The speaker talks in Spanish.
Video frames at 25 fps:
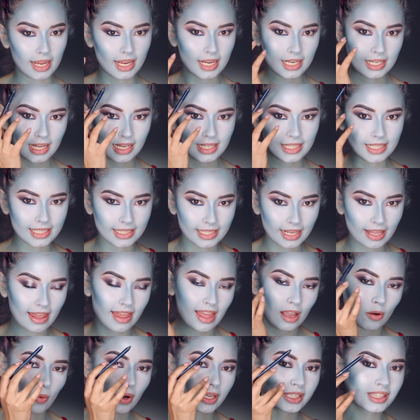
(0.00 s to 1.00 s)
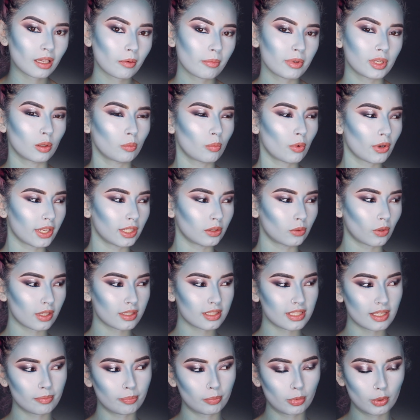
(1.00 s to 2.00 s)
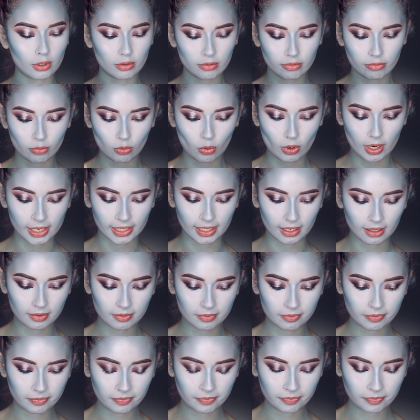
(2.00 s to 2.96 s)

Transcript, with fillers: en la línea de agua y también un poquito así por fuera.